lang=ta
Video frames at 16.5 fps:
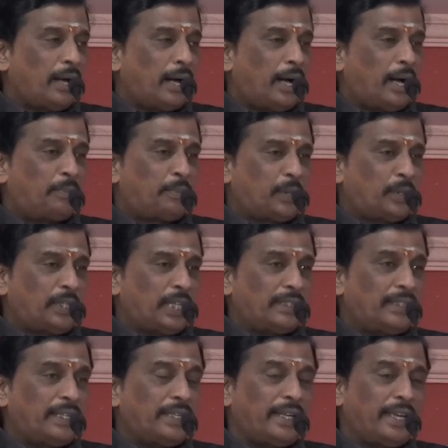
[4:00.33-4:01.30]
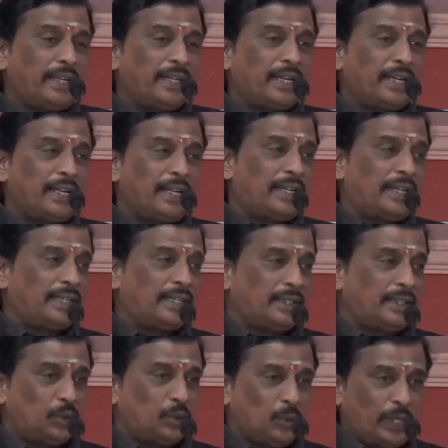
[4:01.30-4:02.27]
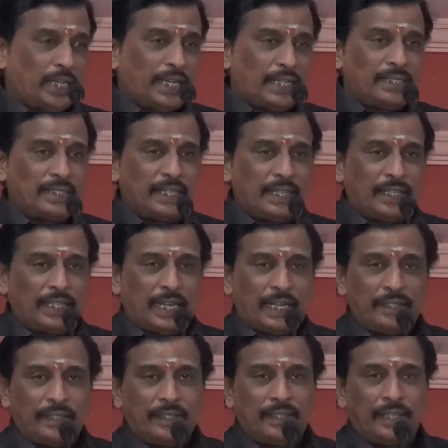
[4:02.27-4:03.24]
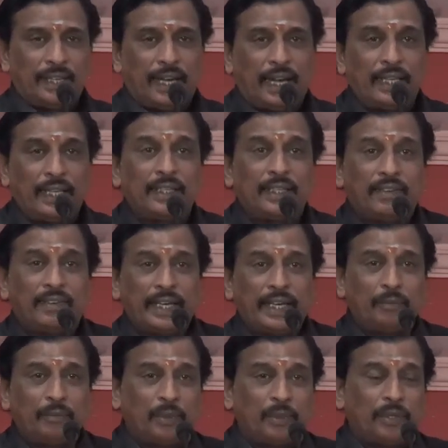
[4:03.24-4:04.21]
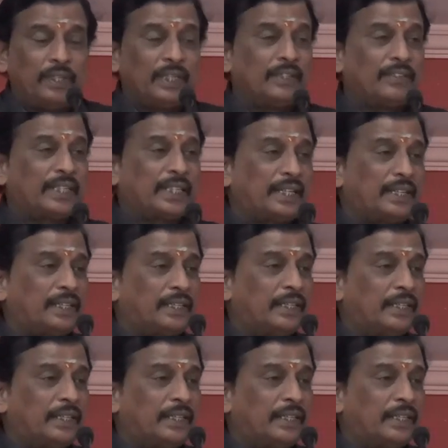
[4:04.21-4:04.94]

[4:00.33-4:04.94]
அப்பொழுது அந்த நேர்காணலுக்கு ஜூனியர் அசிஸ்டன்ட் தான் அதுக்கு வருகை புரிந்தவர்கள்